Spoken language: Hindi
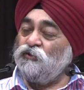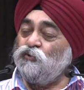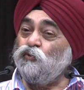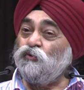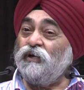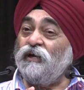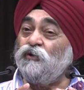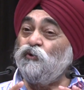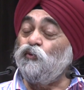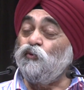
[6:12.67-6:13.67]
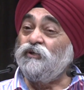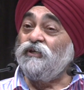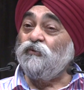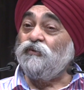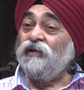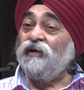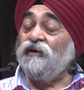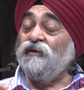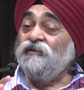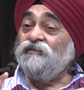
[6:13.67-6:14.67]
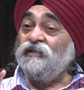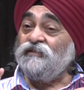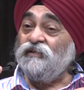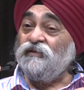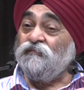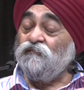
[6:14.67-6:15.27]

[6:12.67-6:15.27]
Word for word: छुटके ठूट की होता है जैसे